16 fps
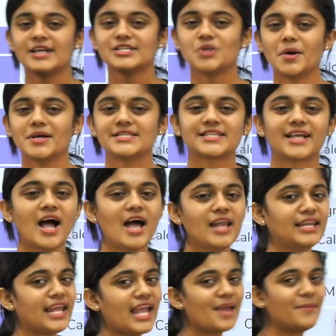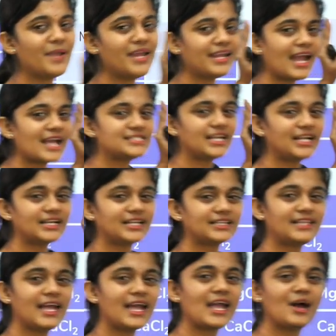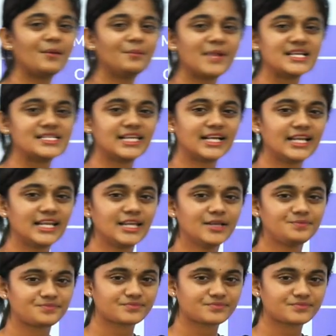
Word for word: so iska naming kaise karte hain hum basically